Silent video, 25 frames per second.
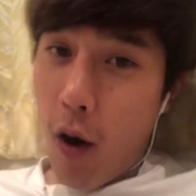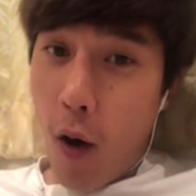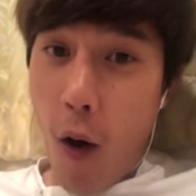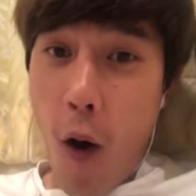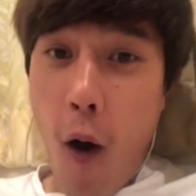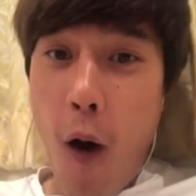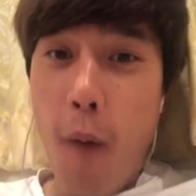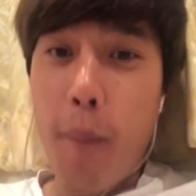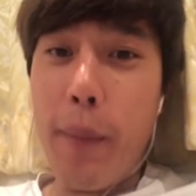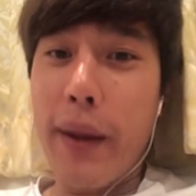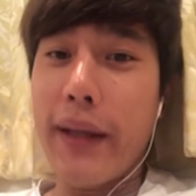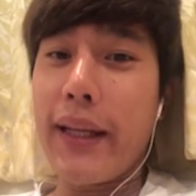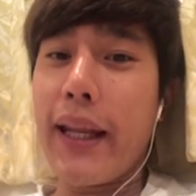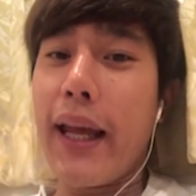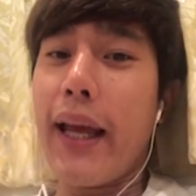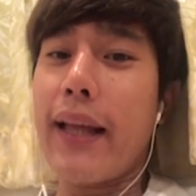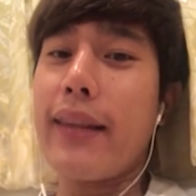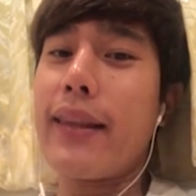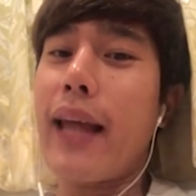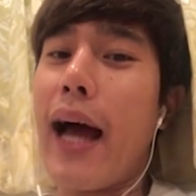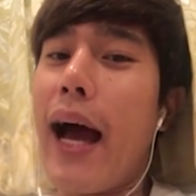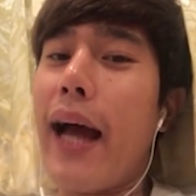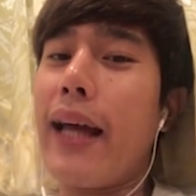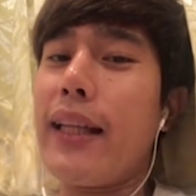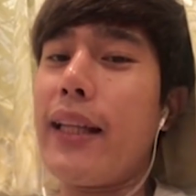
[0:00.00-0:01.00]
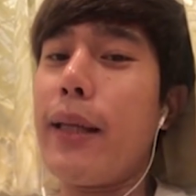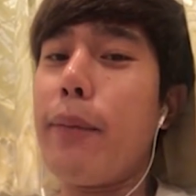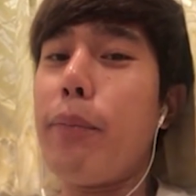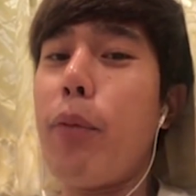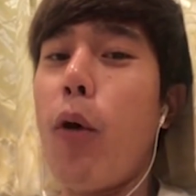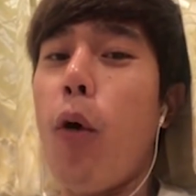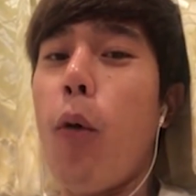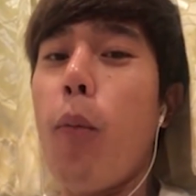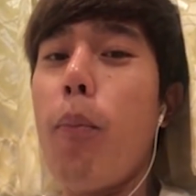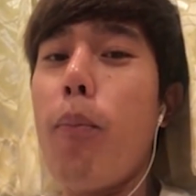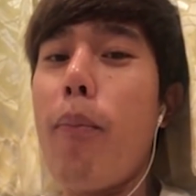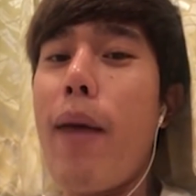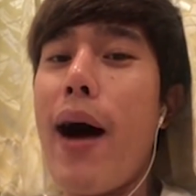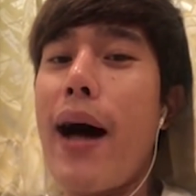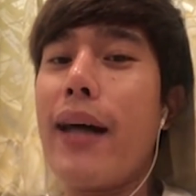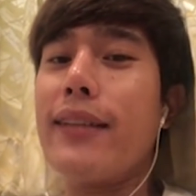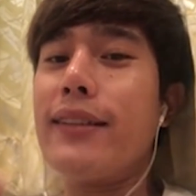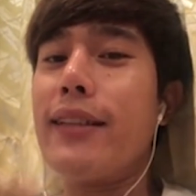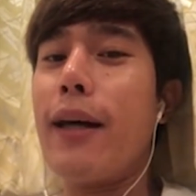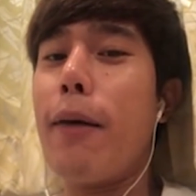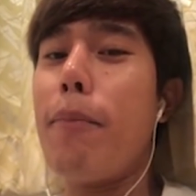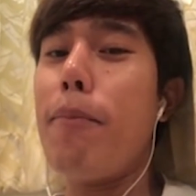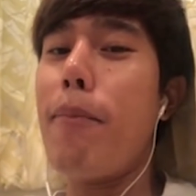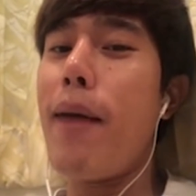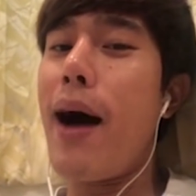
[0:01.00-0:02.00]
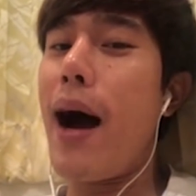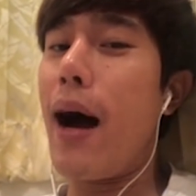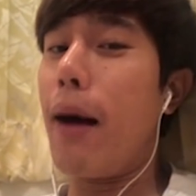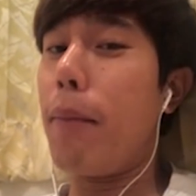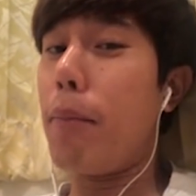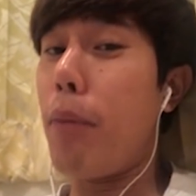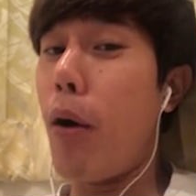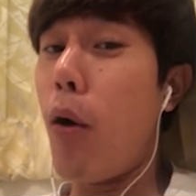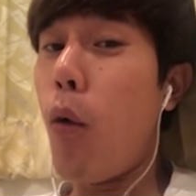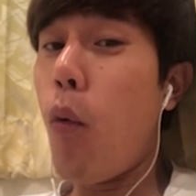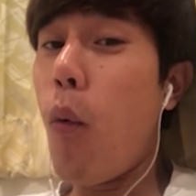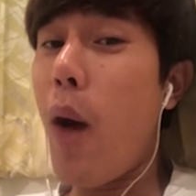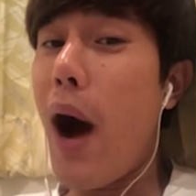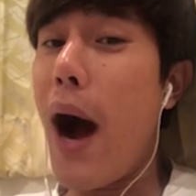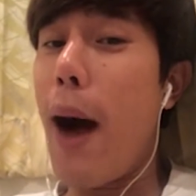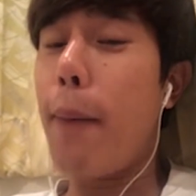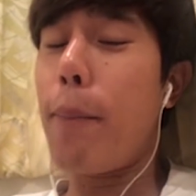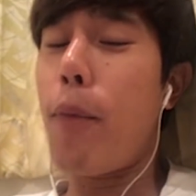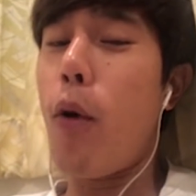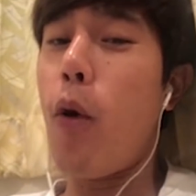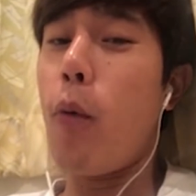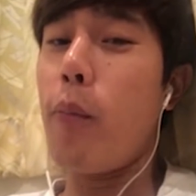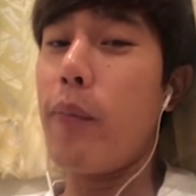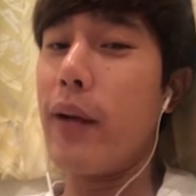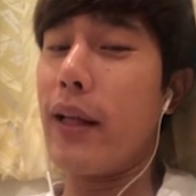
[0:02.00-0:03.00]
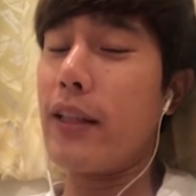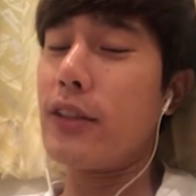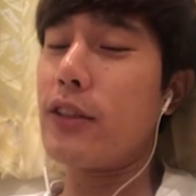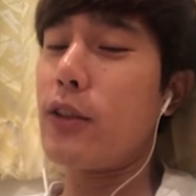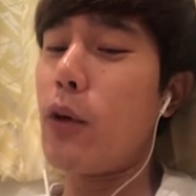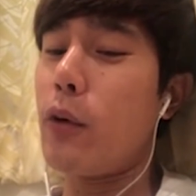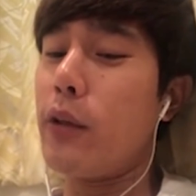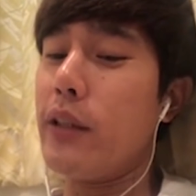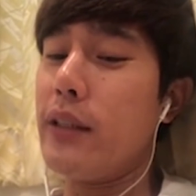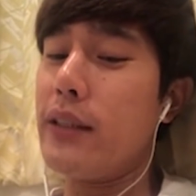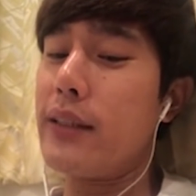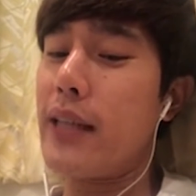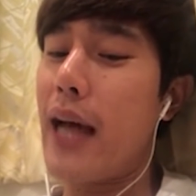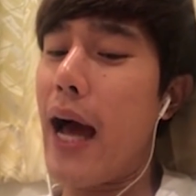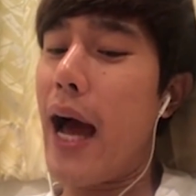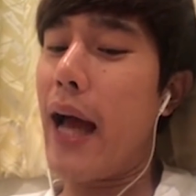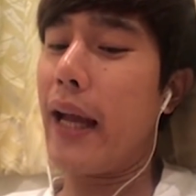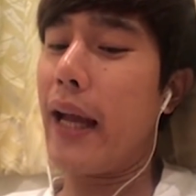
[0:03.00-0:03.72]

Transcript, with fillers: ของประเทศไทยที่ผมมาสมัคร เพราะว่าผมนะสนใจ